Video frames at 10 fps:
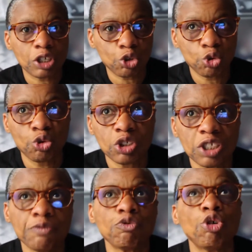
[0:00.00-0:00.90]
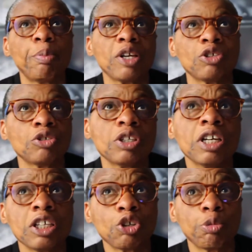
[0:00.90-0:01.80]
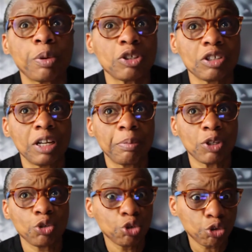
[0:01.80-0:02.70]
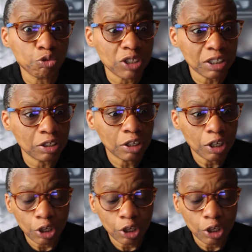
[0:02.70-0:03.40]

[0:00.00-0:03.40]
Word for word: quelque chose qui vous représente, qui représente la personne que vous êtes,